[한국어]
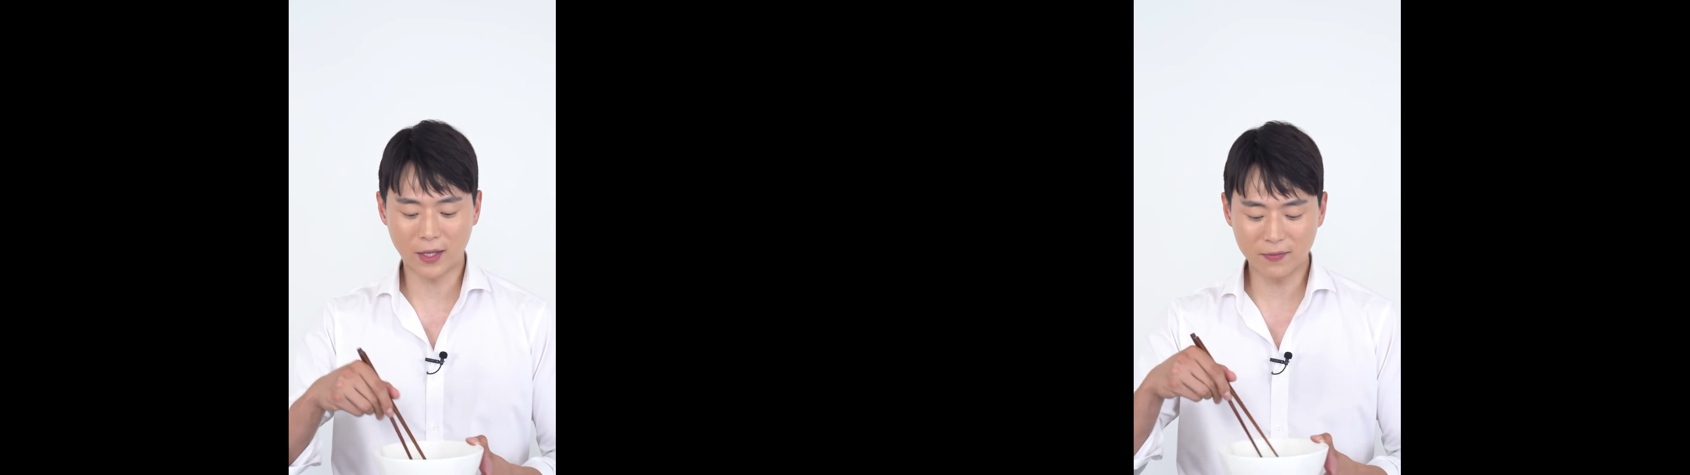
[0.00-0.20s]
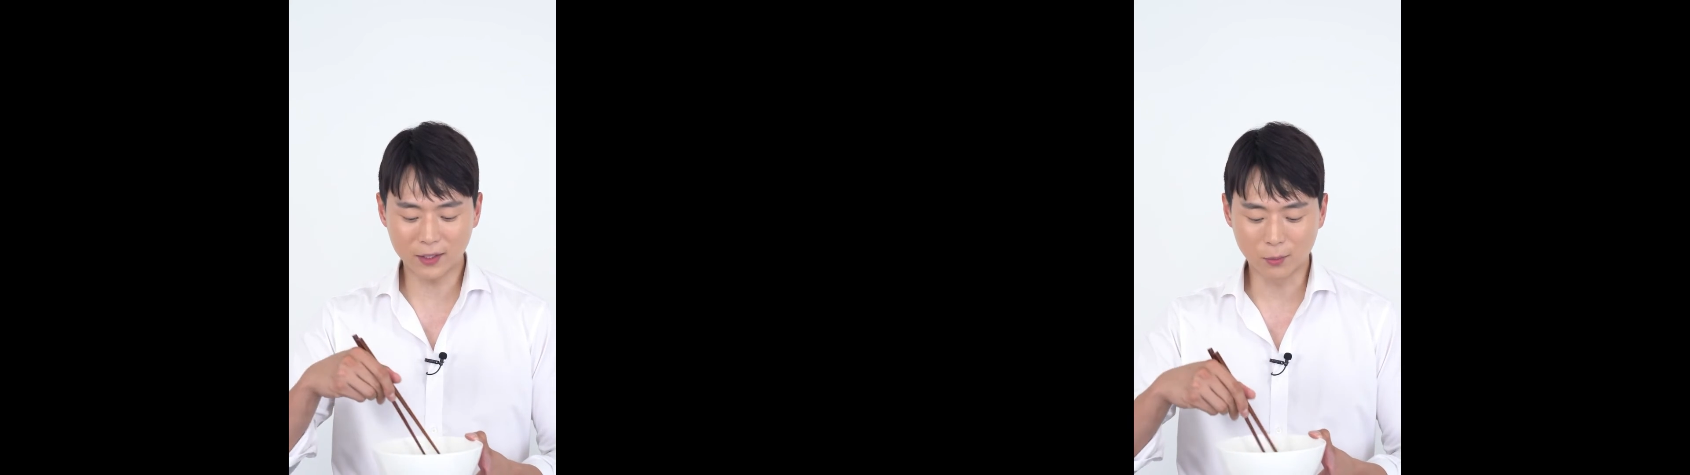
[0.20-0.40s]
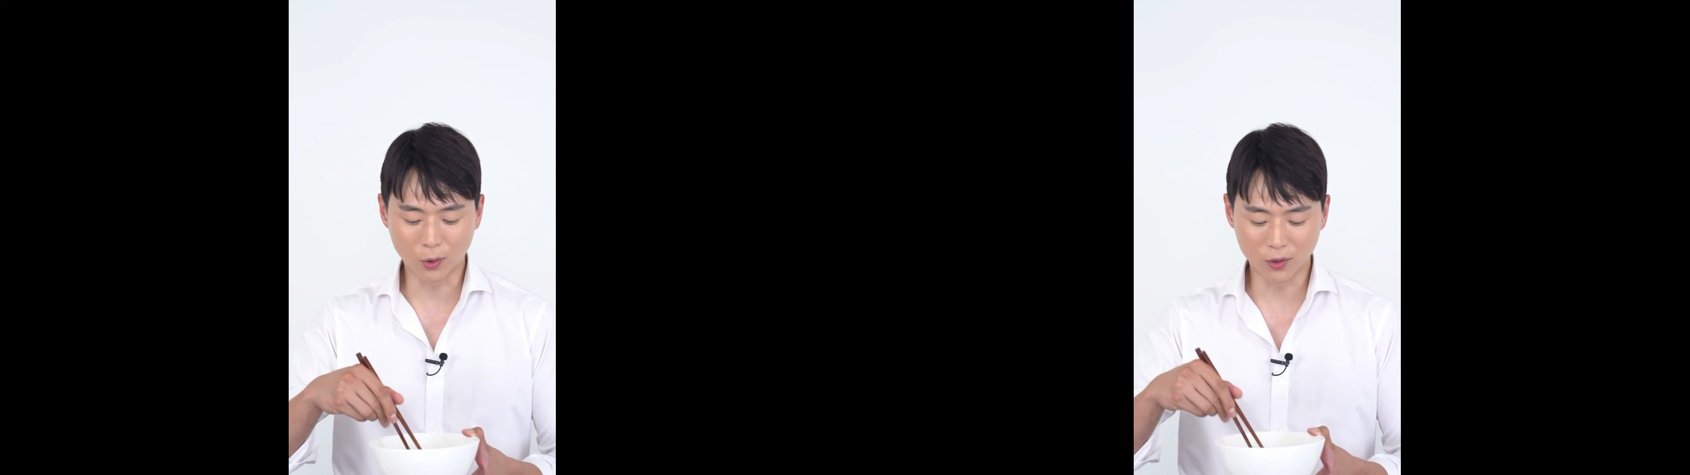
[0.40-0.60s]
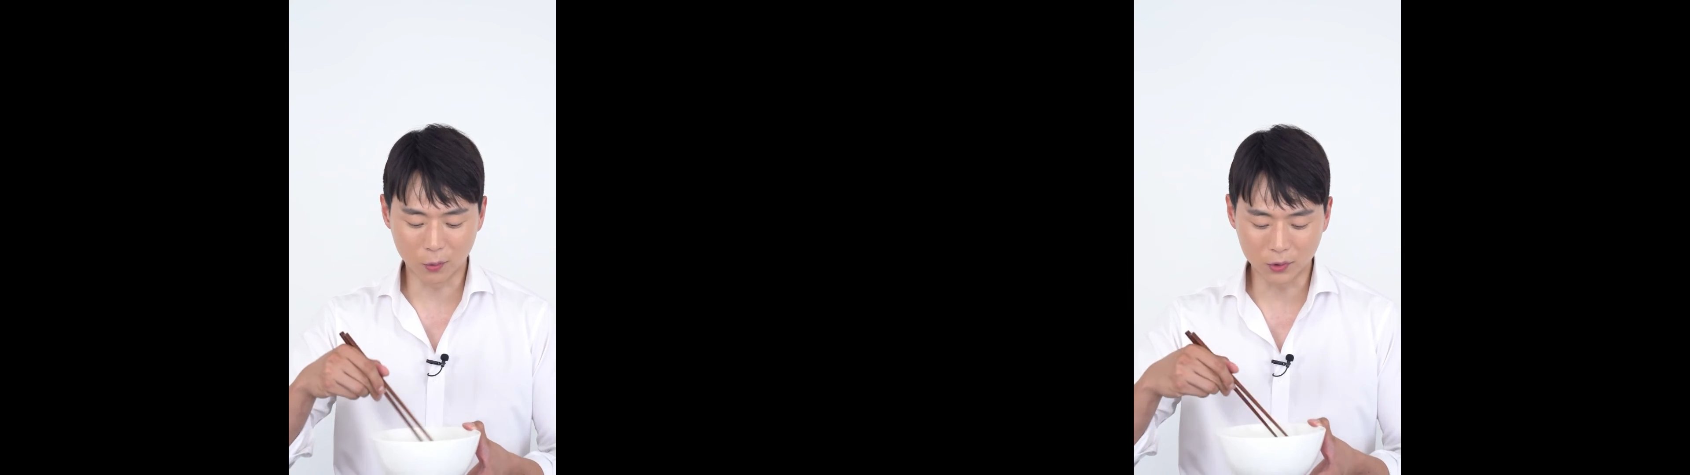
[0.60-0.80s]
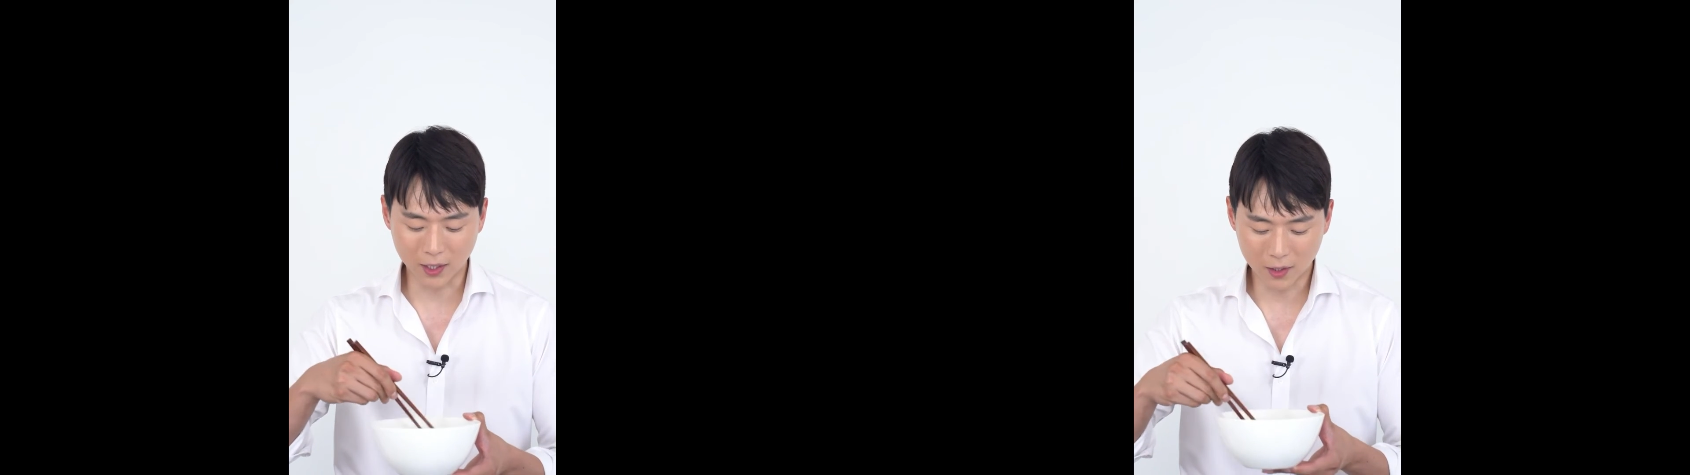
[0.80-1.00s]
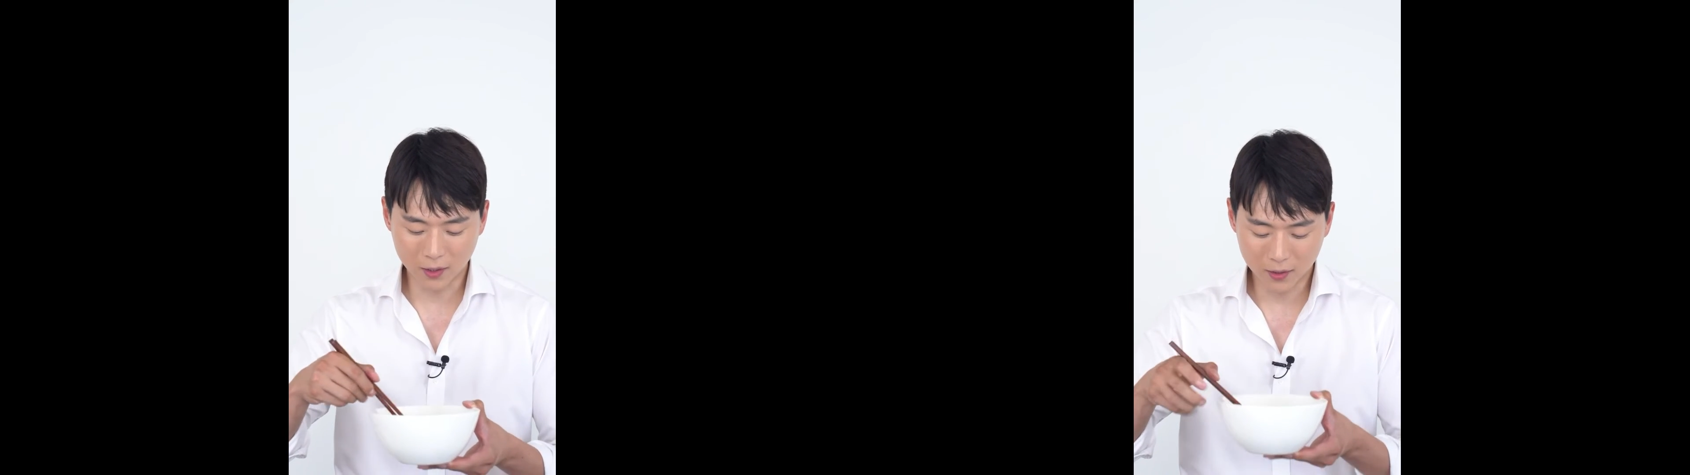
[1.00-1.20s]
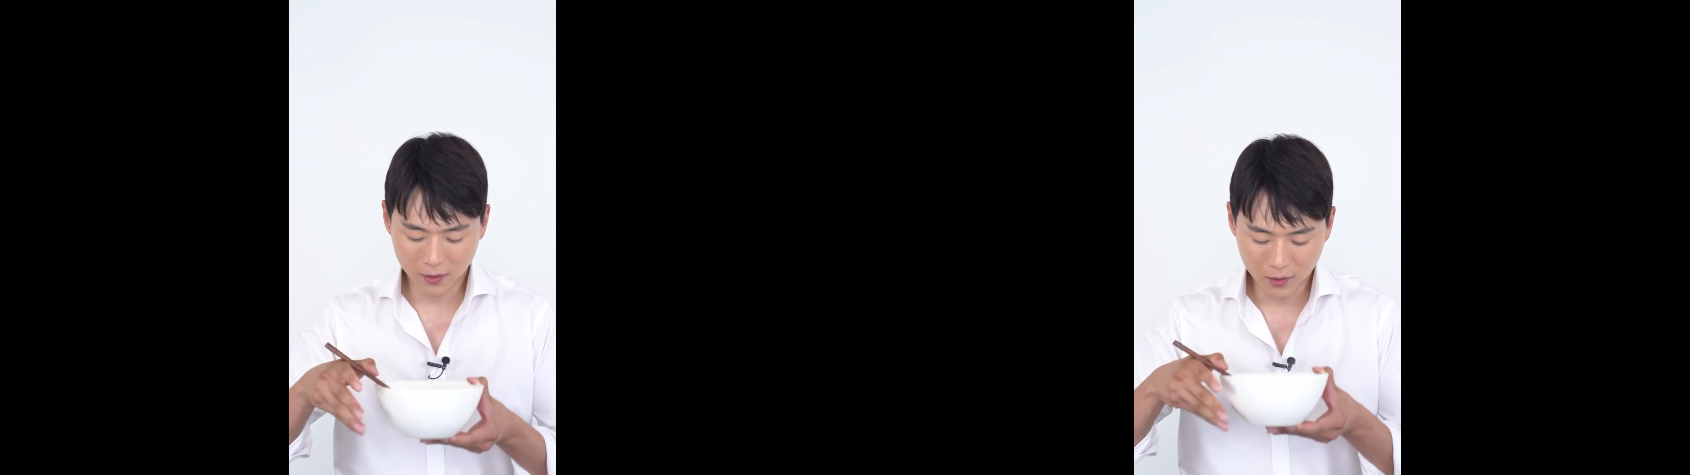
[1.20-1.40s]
딴데 남죠. 가서 먹는 것보다